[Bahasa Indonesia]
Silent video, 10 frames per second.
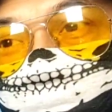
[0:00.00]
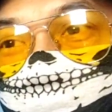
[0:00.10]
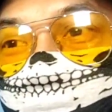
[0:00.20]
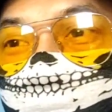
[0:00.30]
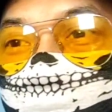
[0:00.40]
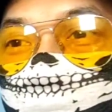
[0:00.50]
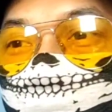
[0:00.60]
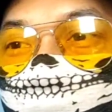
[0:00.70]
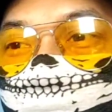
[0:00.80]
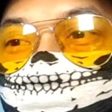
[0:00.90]
misalkan
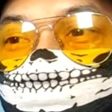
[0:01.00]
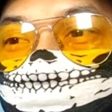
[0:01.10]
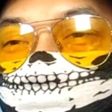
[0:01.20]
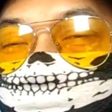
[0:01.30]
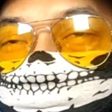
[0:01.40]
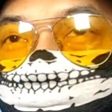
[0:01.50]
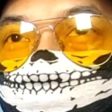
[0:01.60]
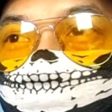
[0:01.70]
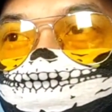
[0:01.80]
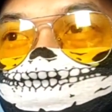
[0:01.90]
kayak eh,
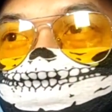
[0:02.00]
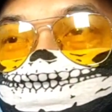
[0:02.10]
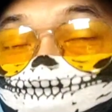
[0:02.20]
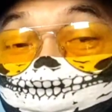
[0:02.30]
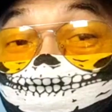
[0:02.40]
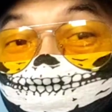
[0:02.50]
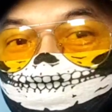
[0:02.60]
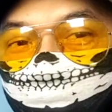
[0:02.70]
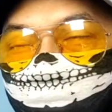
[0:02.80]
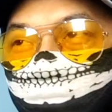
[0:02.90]
Pak Jamil
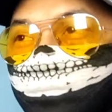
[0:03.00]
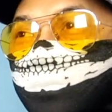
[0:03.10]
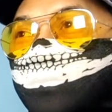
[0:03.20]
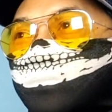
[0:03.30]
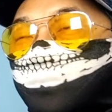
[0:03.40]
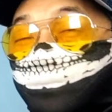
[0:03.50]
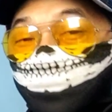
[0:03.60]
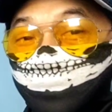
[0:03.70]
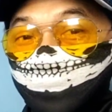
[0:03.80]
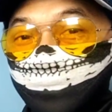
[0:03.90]
kayak gitu atau
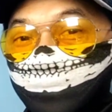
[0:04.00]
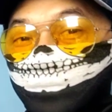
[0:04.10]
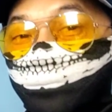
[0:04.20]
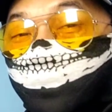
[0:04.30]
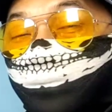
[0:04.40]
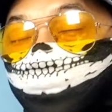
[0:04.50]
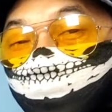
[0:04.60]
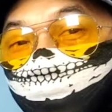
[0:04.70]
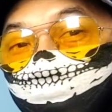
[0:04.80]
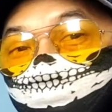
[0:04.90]
Anwar Sani atau
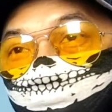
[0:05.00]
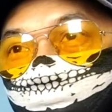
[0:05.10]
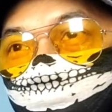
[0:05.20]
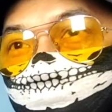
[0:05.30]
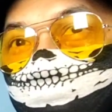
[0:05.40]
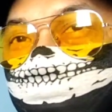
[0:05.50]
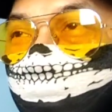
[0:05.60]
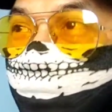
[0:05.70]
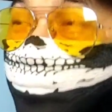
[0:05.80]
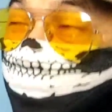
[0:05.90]
bagaimana nggak
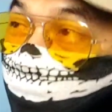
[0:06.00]
kaya kayak gitu.